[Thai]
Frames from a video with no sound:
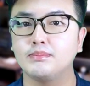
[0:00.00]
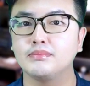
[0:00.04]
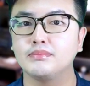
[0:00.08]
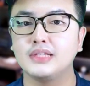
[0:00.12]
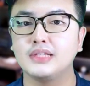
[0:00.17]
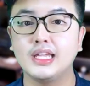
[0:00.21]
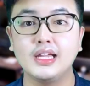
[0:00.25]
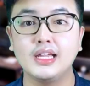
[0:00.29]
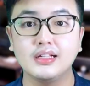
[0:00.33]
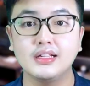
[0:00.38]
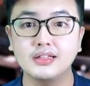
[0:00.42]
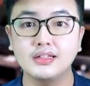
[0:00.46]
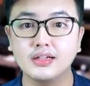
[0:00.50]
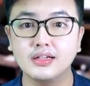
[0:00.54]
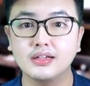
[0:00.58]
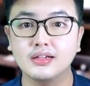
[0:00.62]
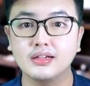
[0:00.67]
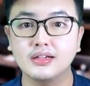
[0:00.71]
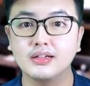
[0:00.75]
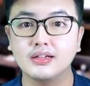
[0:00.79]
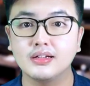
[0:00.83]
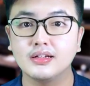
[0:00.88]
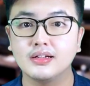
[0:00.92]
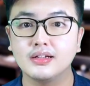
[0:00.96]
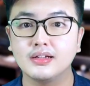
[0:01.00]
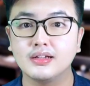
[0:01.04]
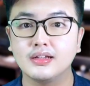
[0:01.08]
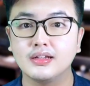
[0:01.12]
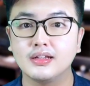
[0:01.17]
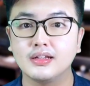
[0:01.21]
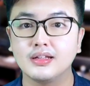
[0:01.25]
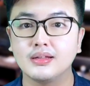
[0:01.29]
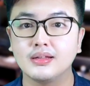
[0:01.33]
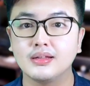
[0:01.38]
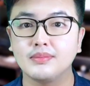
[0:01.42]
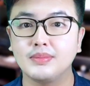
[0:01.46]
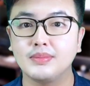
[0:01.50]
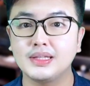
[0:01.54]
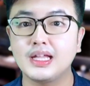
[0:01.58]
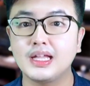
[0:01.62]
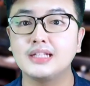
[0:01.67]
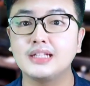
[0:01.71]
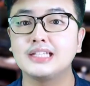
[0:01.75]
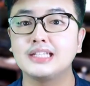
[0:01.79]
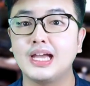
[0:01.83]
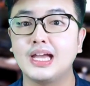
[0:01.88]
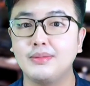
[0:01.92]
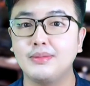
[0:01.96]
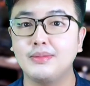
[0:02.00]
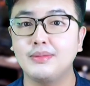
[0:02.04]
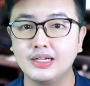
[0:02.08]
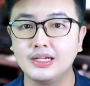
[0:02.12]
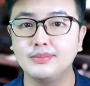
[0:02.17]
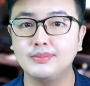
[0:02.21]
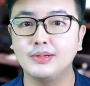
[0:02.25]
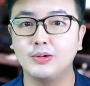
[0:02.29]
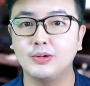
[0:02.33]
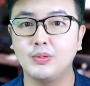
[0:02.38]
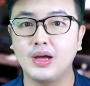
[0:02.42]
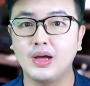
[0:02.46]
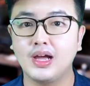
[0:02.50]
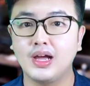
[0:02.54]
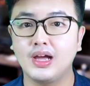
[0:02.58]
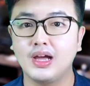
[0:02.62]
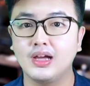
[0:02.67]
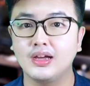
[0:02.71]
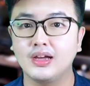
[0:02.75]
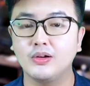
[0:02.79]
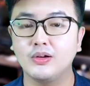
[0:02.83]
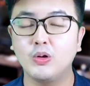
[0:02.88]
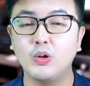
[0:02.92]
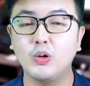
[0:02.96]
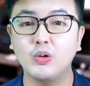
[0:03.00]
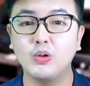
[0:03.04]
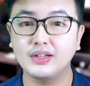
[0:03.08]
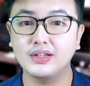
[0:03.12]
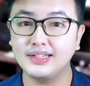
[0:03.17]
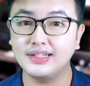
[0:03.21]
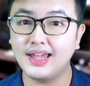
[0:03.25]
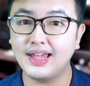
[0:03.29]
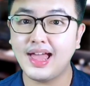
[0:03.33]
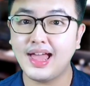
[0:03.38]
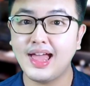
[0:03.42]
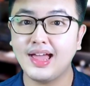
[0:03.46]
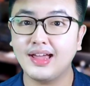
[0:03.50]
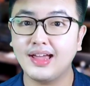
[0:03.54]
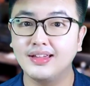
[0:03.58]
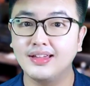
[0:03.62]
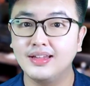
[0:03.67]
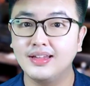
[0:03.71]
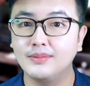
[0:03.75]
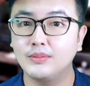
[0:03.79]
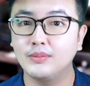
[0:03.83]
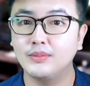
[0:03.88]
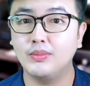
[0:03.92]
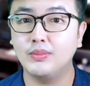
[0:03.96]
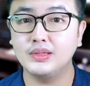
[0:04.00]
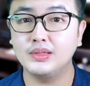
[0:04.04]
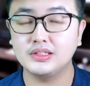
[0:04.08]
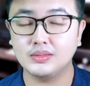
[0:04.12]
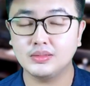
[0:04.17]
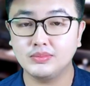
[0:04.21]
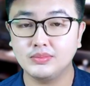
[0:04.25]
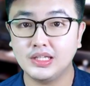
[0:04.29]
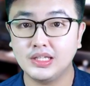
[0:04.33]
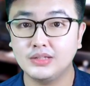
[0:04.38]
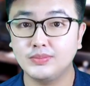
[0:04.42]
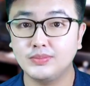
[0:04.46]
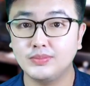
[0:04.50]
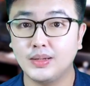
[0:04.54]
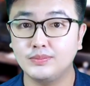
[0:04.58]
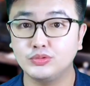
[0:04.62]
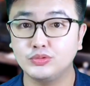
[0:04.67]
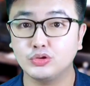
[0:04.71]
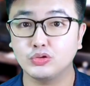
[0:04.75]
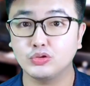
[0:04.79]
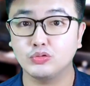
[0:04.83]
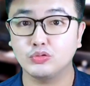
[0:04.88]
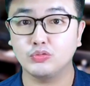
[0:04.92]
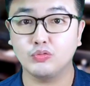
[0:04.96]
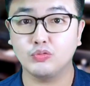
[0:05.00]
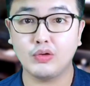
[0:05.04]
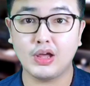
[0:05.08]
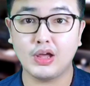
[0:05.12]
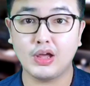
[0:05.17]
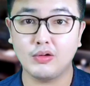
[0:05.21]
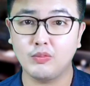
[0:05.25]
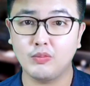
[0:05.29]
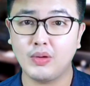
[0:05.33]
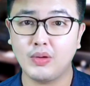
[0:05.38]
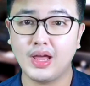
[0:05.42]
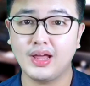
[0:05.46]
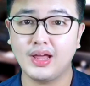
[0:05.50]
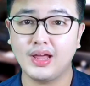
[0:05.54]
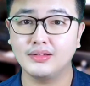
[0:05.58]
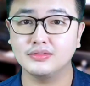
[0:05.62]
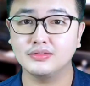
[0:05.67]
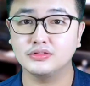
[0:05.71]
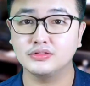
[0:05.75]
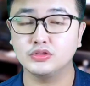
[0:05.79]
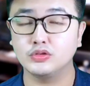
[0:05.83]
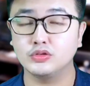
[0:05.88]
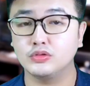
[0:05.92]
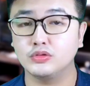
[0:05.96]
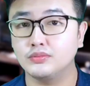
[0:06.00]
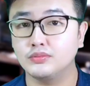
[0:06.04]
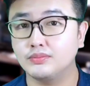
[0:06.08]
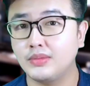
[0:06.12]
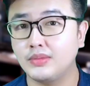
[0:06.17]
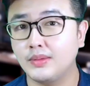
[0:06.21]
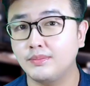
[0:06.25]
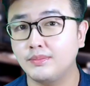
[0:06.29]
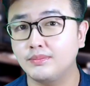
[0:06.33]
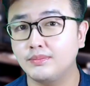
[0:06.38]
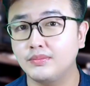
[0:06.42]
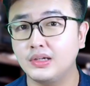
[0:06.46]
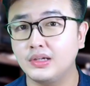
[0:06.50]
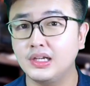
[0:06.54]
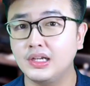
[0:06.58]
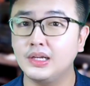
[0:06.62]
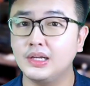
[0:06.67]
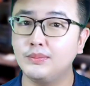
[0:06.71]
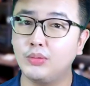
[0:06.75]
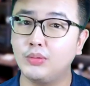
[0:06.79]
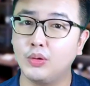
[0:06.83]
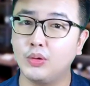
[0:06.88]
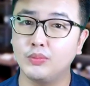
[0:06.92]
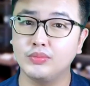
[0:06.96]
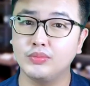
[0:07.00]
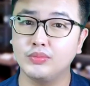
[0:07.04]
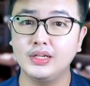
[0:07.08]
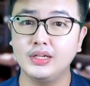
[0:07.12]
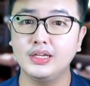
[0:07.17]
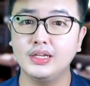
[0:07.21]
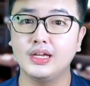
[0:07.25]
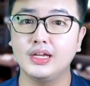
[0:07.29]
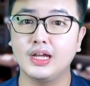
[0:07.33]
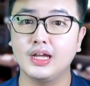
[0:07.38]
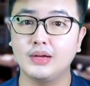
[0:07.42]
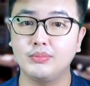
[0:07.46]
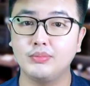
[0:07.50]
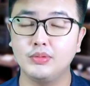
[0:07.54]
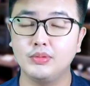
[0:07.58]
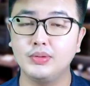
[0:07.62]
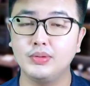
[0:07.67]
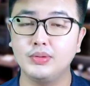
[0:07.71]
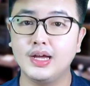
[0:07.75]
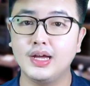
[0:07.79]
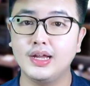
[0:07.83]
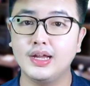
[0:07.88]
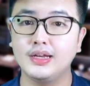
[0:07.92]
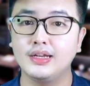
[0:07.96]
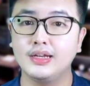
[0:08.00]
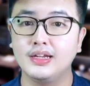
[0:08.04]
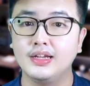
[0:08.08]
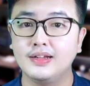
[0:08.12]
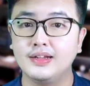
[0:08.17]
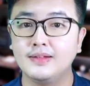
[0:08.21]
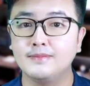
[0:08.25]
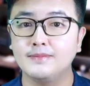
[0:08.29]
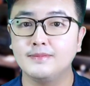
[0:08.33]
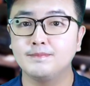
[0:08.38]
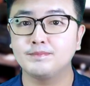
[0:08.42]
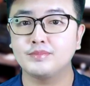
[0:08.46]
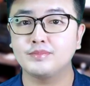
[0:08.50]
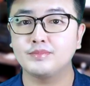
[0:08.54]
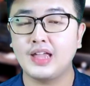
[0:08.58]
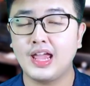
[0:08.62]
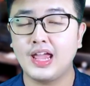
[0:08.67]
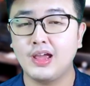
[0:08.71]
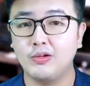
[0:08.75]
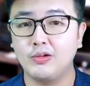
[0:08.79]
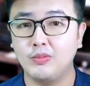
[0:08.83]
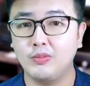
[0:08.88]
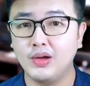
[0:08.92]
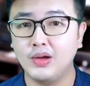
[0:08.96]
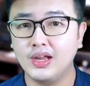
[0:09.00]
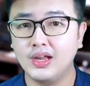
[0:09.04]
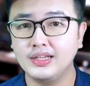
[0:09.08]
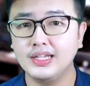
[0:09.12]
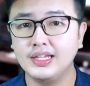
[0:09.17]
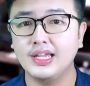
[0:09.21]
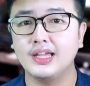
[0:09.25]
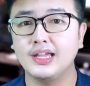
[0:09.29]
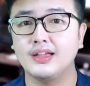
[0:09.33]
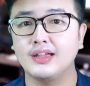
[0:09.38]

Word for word: ทิ้งเถอะไปตัดช่างเหมือนเดิมดีกว่าโคตรยากเพราะมันจะมีแบบจุดแหว่งแหว่งจุดแบบเลยผมนิดนึงครับเพื่อนๆแต่ว่าเนี่ย